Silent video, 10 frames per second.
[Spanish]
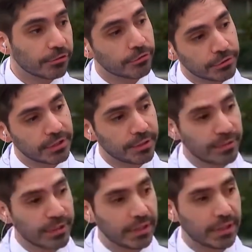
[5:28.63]
eso es donde
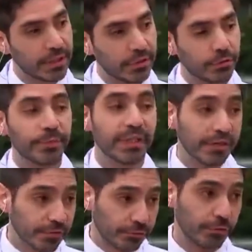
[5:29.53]
termina generando
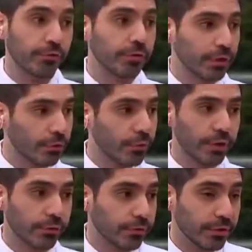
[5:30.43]
hospitalización y los
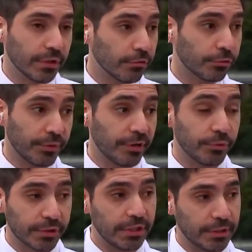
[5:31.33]
cuadros donde incluso puede haber
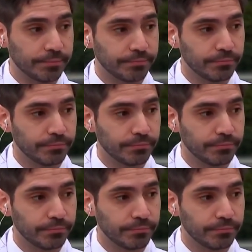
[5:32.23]
mortalidad.